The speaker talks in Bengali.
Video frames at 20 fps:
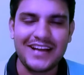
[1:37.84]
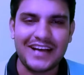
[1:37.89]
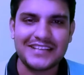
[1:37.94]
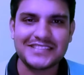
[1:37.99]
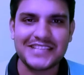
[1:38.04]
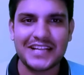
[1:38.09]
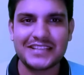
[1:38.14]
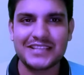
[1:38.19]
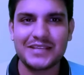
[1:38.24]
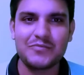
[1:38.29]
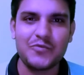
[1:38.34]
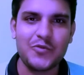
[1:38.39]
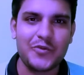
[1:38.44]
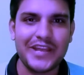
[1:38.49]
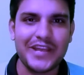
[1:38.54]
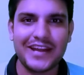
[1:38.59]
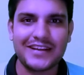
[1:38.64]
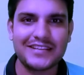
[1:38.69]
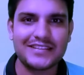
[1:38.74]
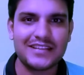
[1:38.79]
সাথে
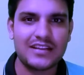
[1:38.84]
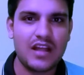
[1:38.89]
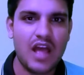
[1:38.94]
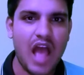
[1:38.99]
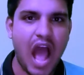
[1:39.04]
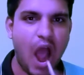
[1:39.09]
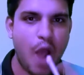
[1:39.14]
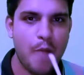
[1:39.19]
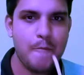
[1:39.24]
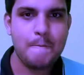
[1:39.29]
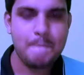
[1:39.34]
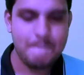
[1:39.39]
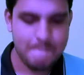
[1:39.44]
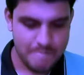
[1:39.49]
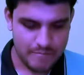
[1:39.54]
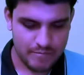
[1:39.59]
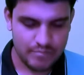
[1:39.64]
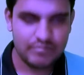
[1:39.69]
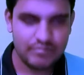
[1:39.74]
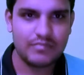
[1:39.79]
মুখে একটা তার
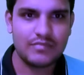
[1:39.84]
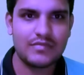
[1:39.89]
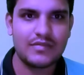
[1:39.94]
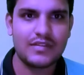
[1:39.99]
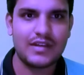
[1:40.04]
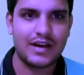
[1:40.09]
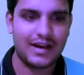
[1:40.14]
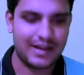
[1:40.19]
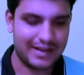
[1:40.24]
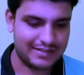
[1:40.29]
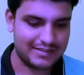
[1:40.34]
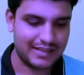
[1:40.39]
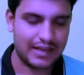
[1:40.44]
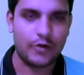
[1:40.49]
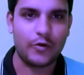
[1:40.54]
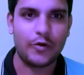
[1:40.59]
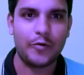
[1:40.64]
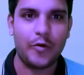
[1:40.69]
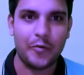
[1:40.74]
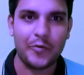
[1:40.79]
আরে
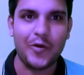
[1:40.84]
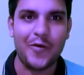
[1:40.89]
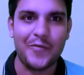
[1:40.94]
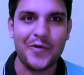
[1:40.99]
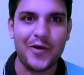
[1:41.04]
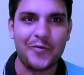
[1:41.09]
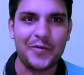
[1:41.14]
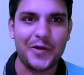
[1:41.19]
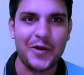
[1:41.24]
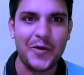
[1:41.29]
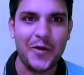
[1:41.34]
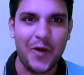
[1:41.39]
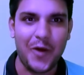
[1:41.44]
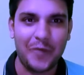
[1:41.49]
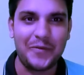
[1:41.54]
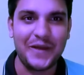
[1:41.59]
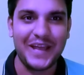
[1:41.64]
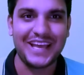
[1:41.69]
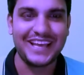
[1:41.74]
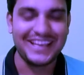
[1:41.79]
দাঁড়াও হবে হবে হবে
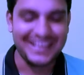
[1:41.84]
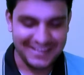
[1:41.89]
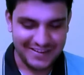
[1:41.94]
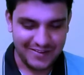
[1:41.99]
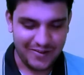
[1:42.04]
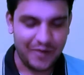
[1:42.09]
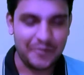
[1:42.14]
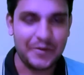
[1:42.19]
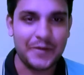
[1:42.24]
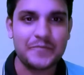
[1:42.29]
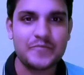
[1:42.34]
হবে হবে